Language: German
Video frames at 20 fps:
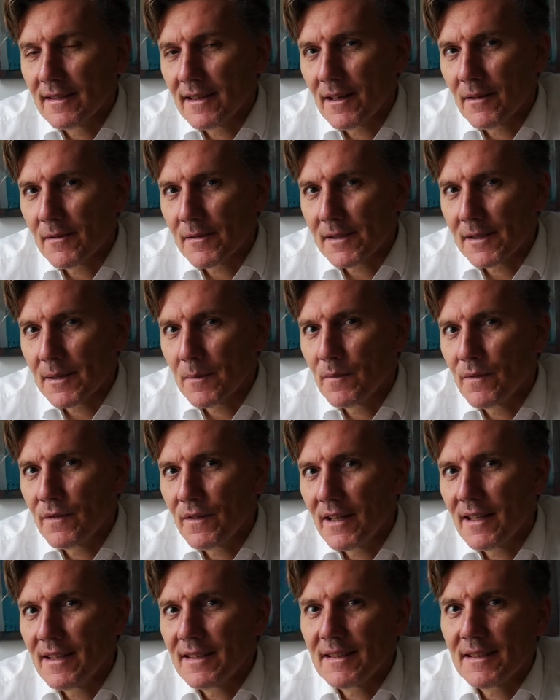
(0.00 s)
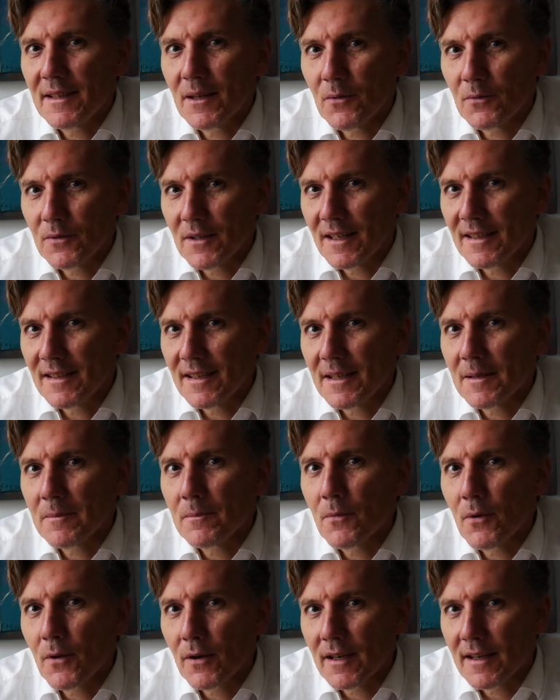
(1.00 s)
aus dem Feld der unendlichen
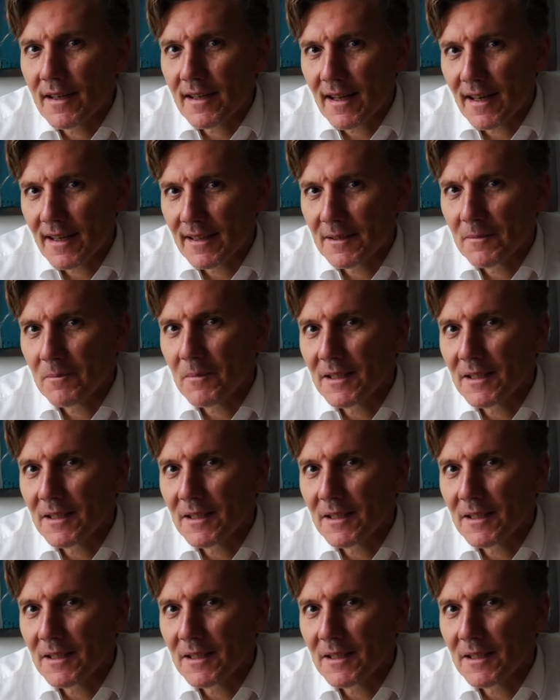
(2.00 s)
Möglichkeiten,